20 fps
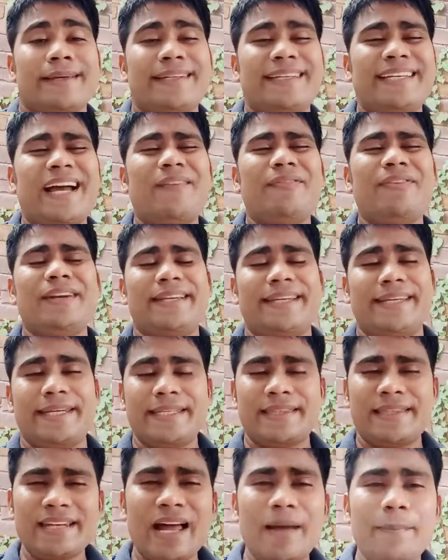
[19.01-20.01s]
या फिर
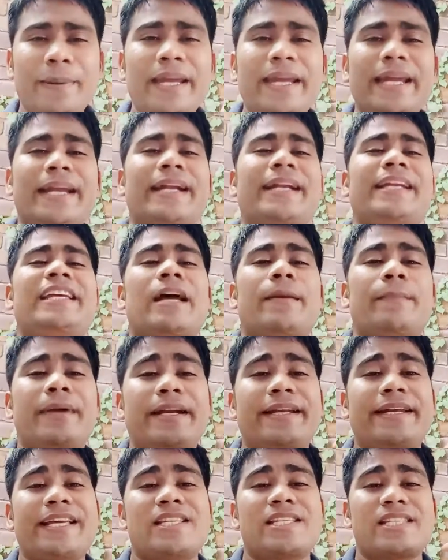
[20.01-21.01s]
कितना भी इंडिया
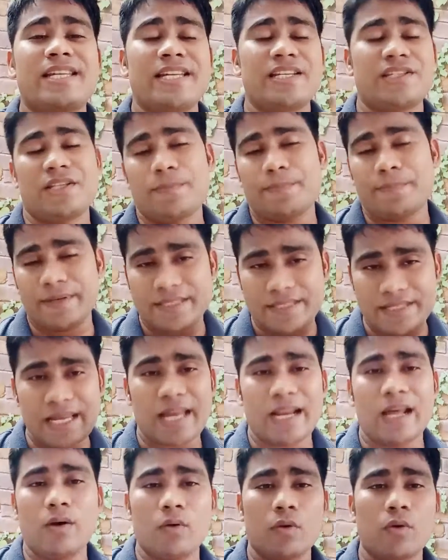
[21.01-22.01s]
में डेस्टिनेशन पे
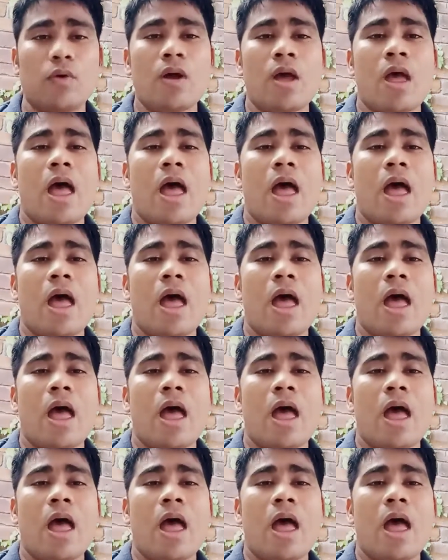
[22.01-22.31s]
जाना हो